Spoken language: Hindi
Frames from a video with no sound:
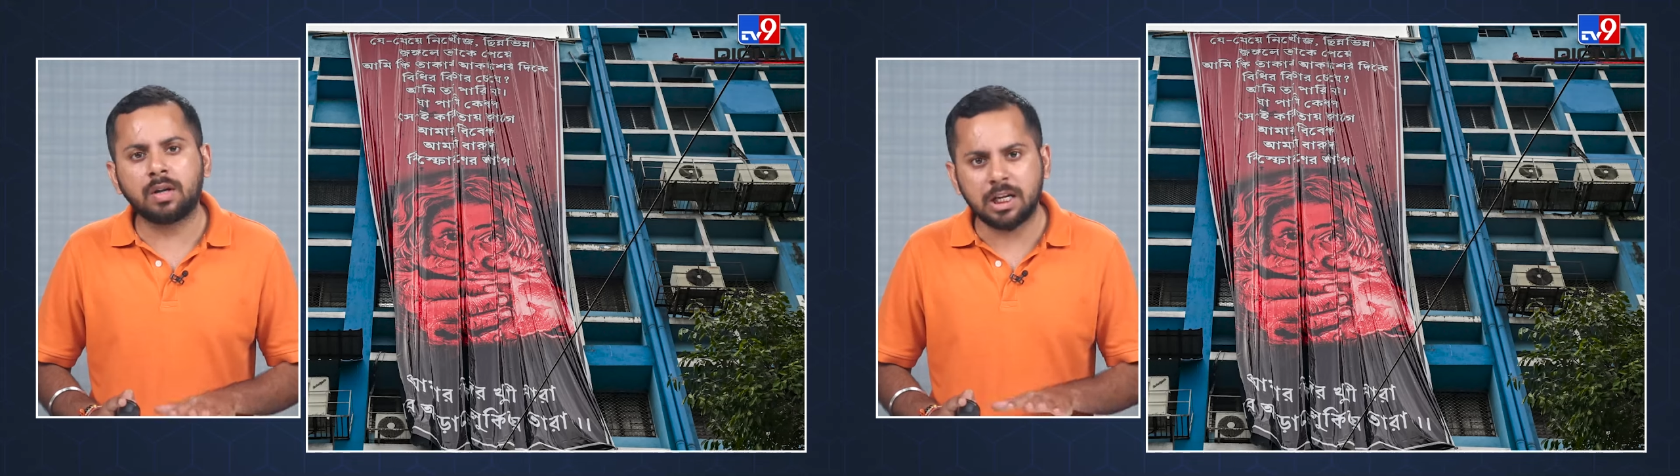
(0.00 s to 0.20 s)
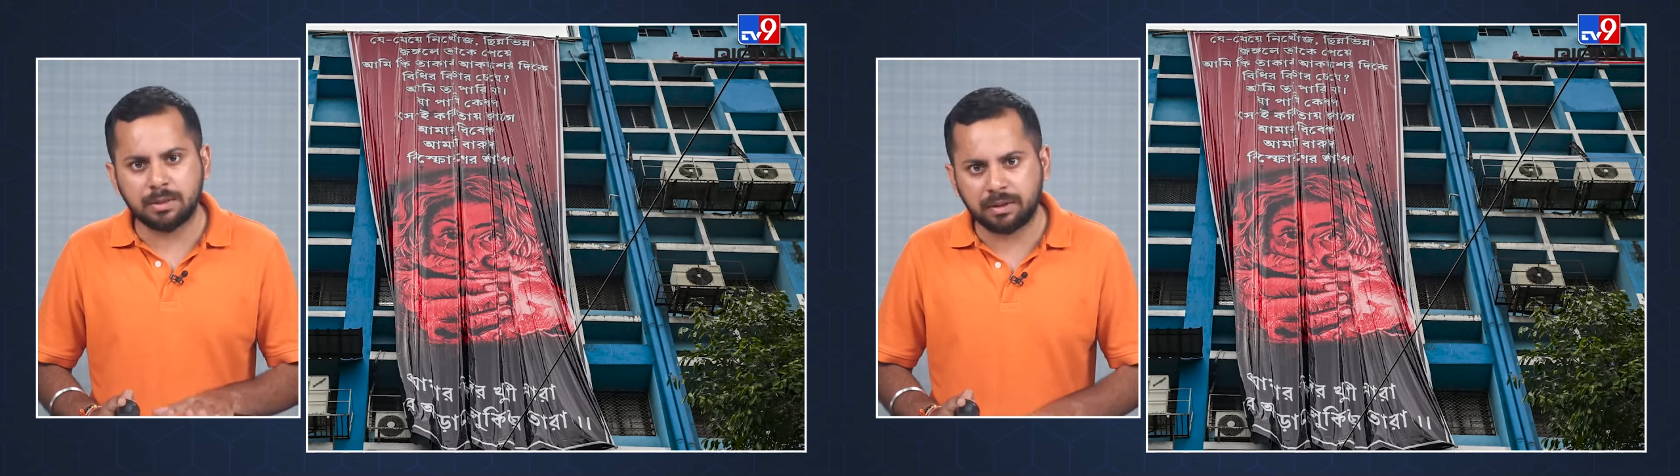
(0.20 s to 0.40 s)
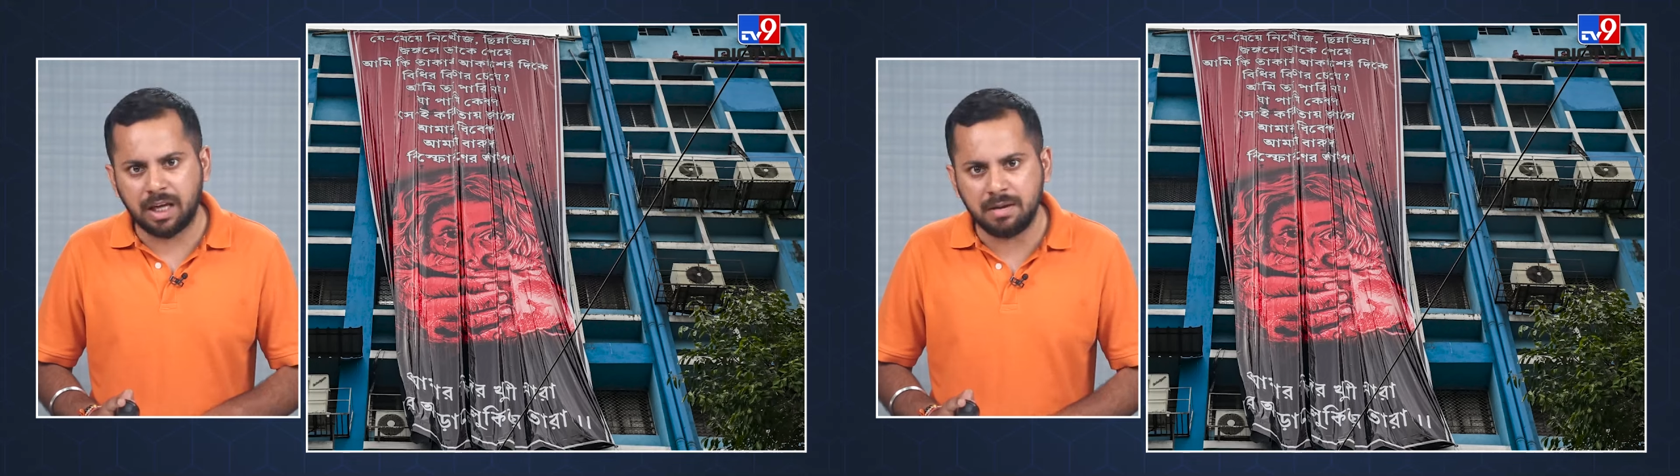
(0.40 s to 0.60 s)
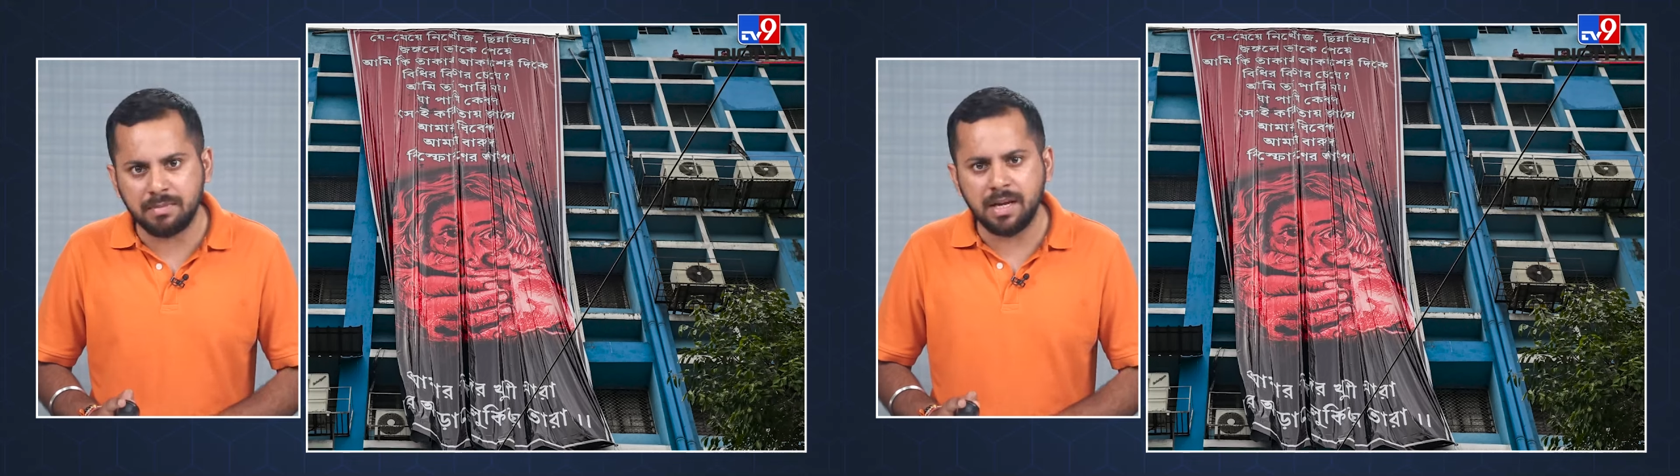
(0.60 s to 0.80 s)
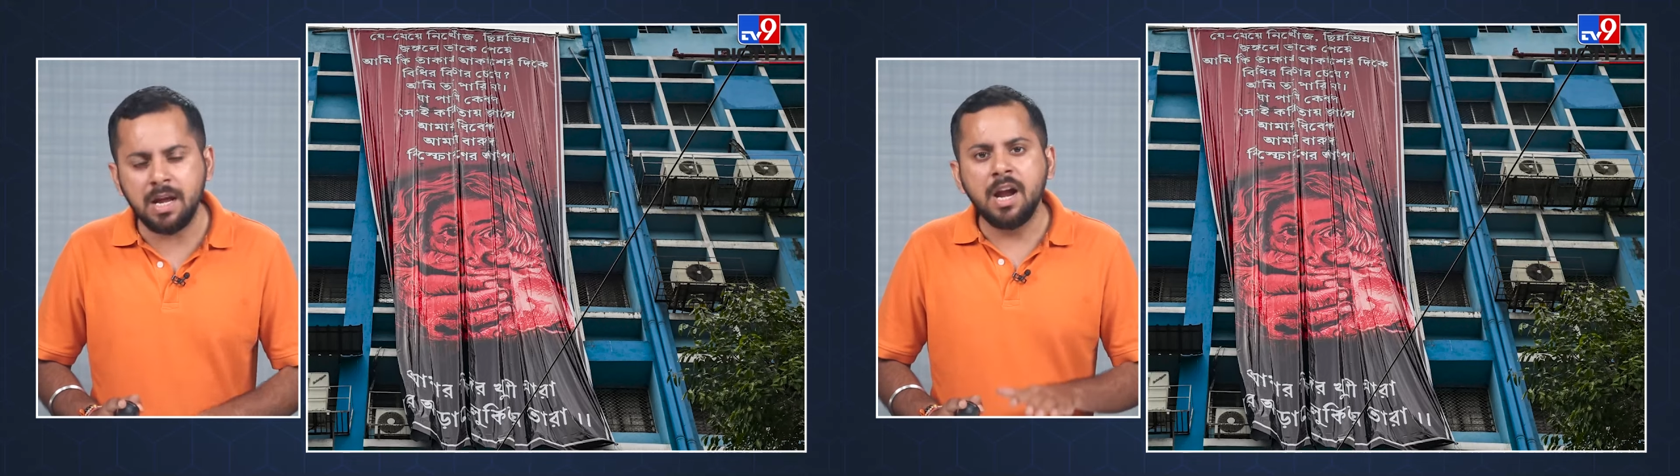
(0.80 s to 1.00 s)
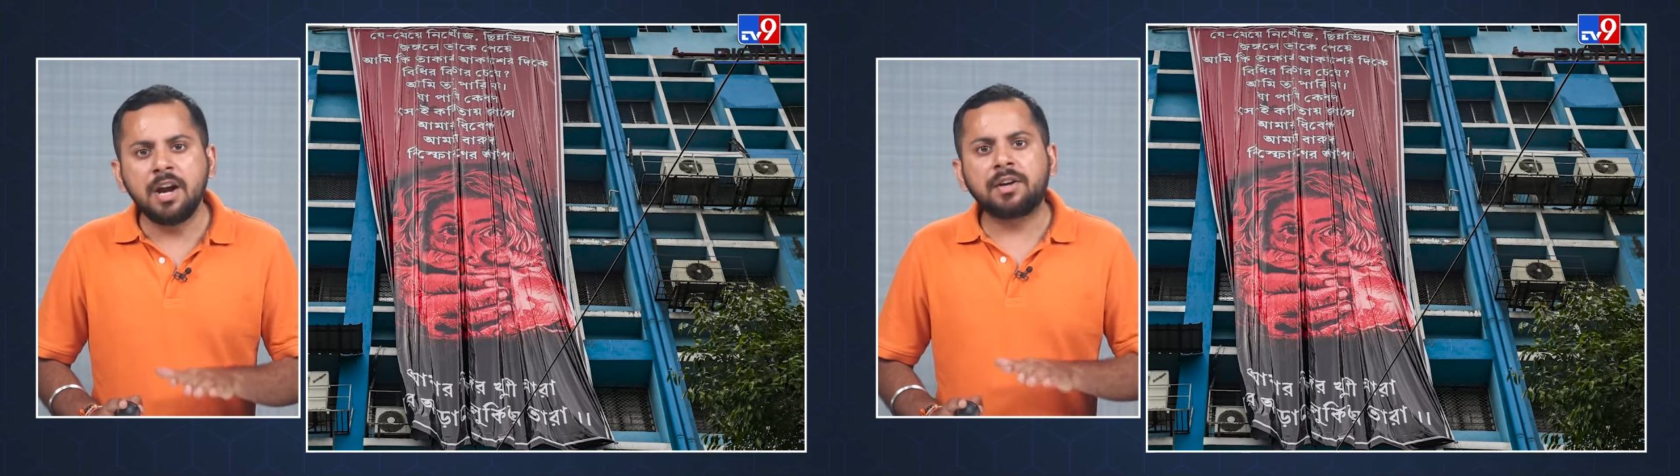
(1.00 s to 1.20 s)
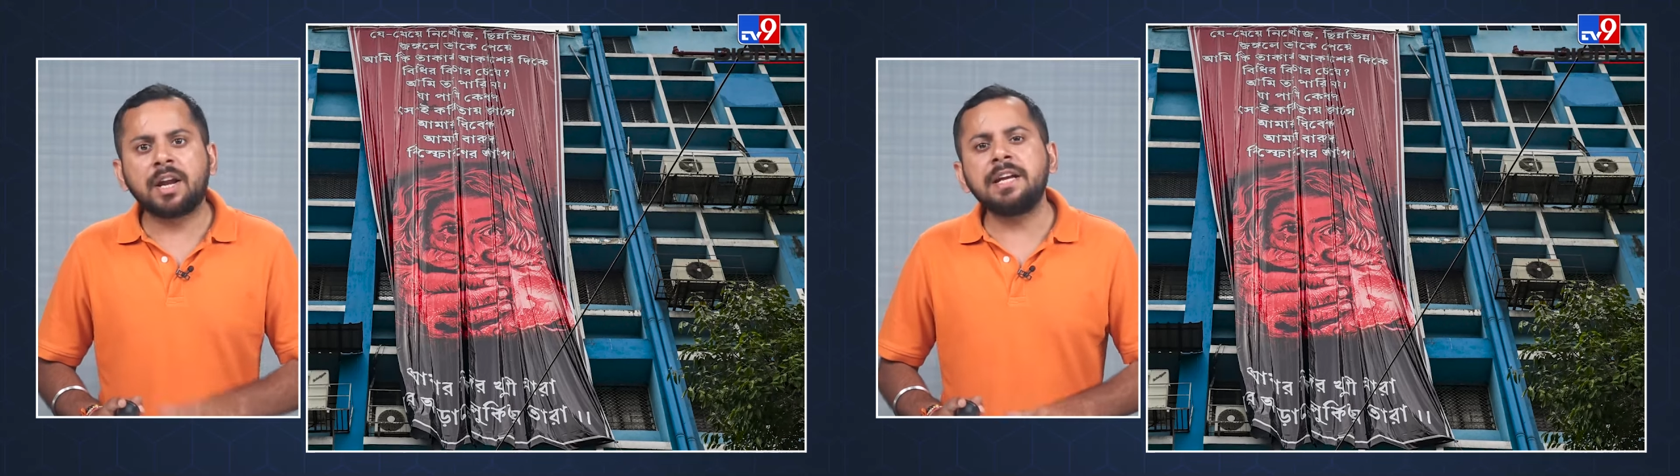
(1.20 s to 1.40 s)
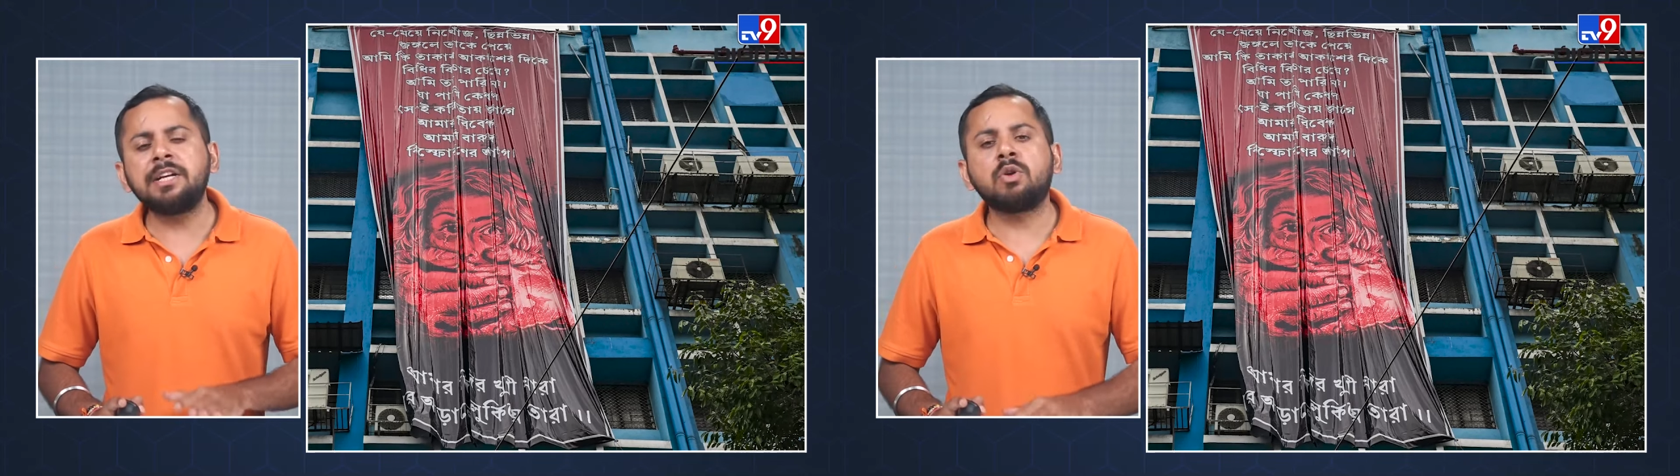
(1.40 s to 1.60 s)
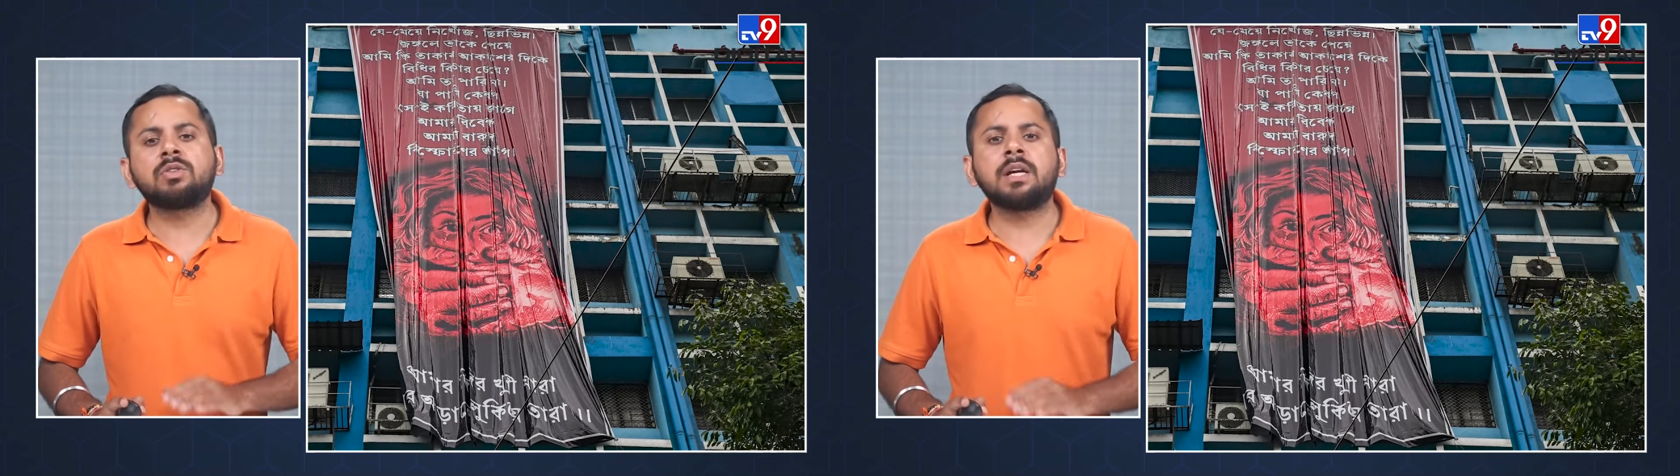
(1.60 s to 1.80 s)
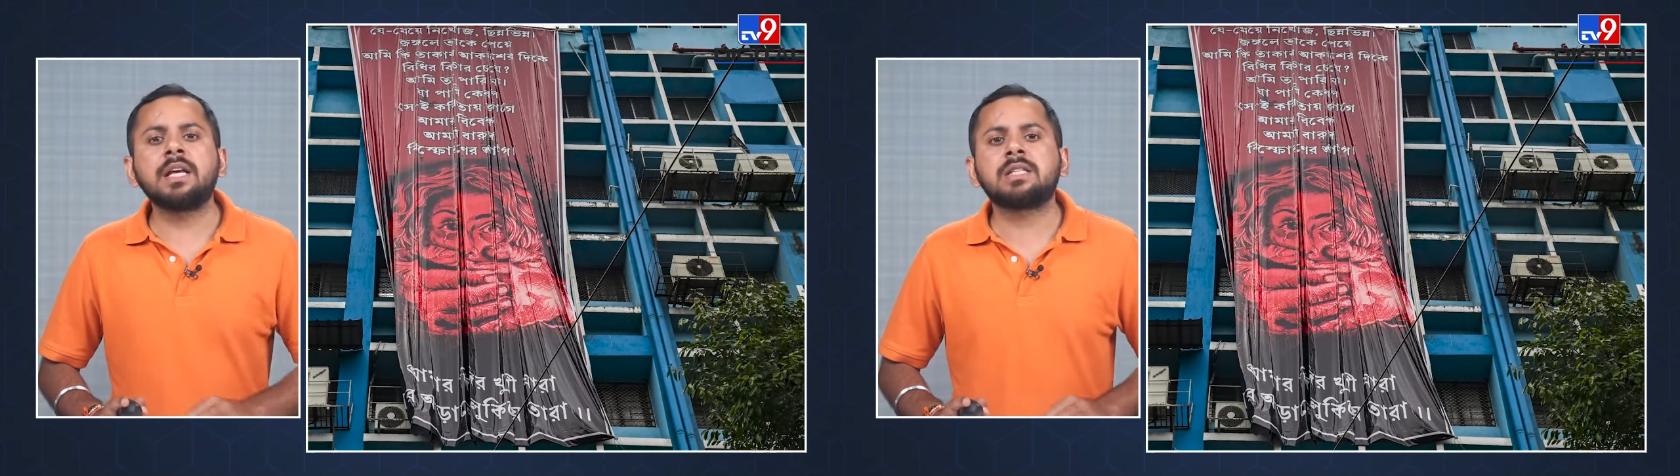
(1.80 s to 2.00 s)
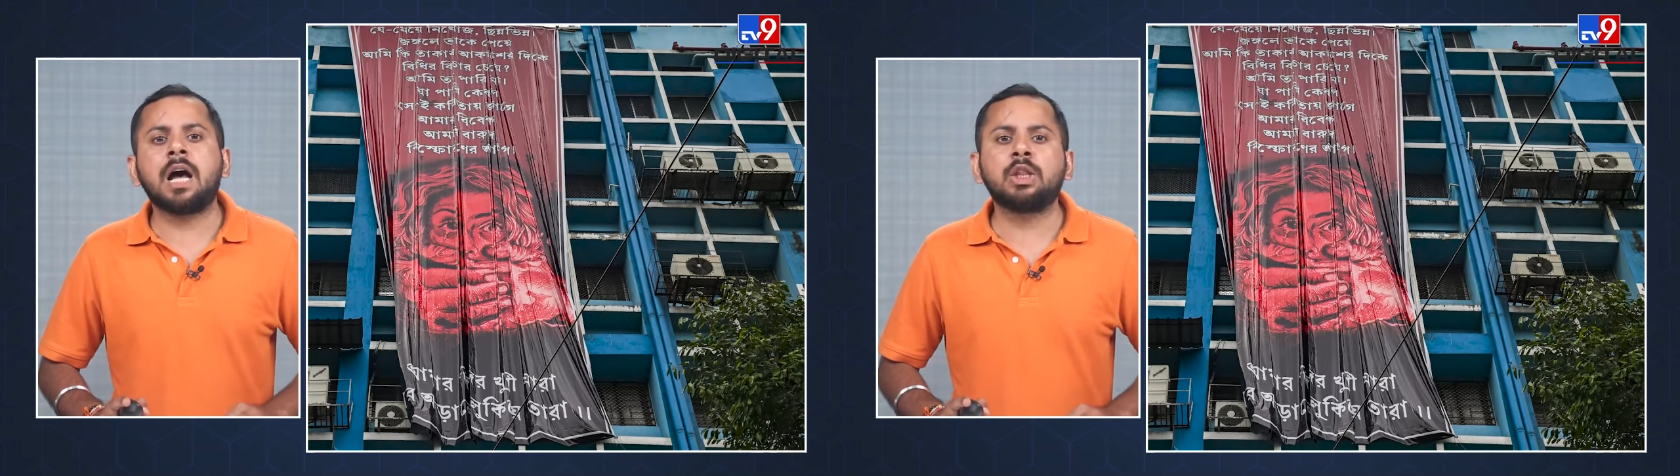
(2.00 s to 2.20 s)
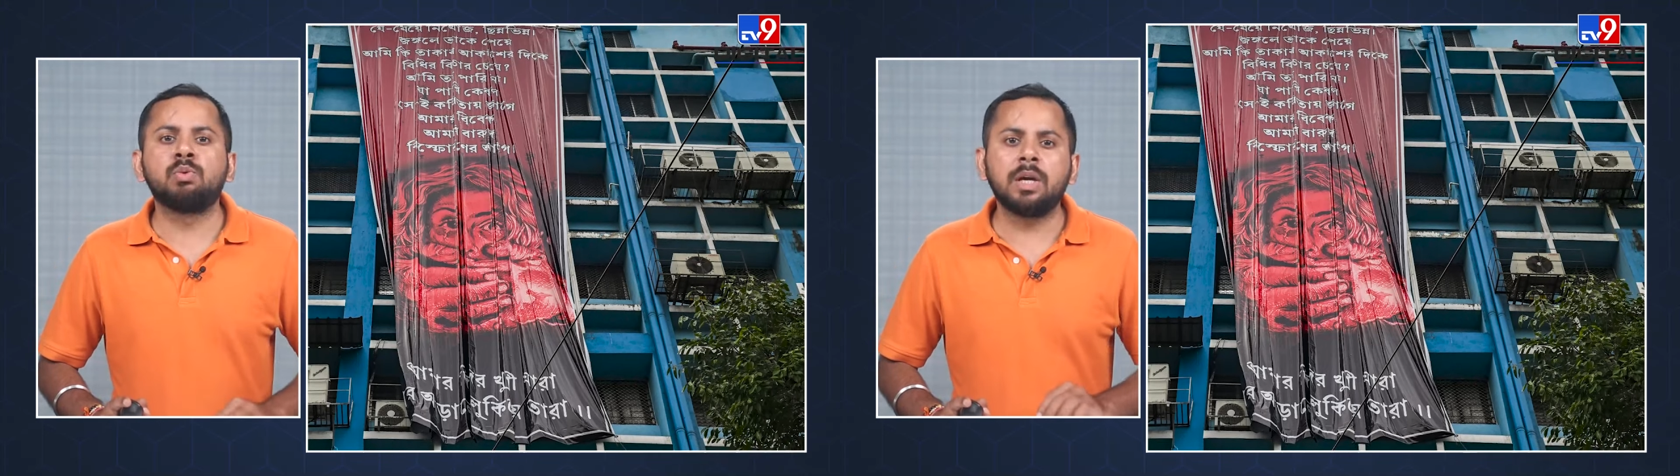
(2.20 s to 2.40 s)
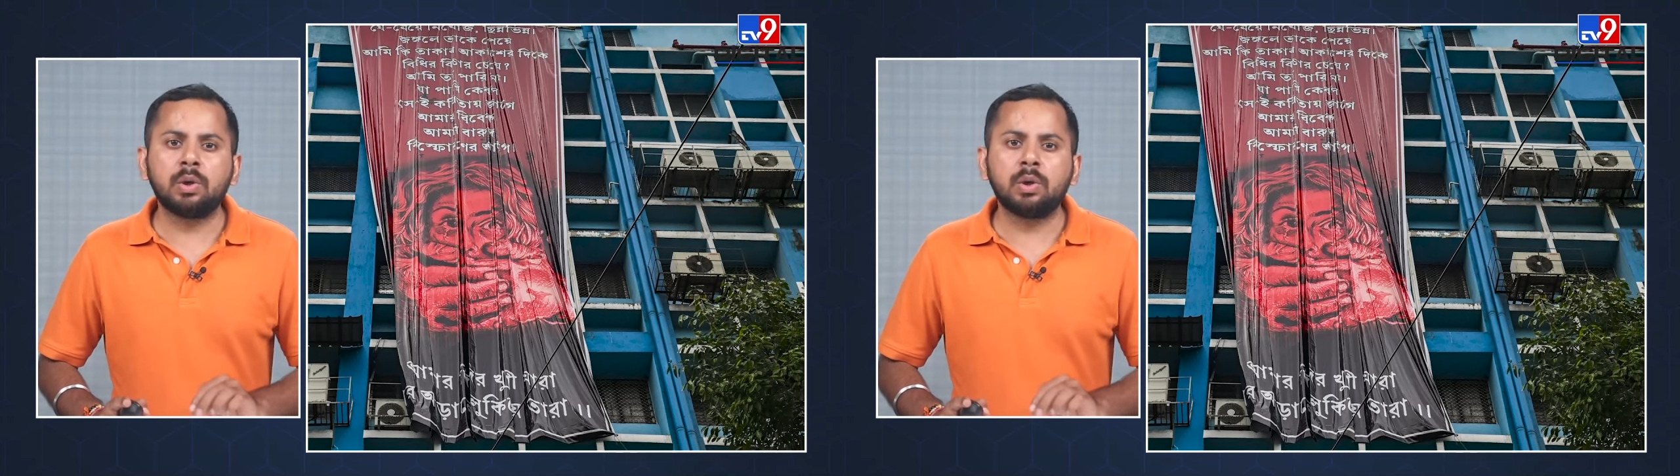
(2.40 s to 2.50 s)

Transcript: और अस्पताल में ट्रेनी डॉक्टर के साथ हुए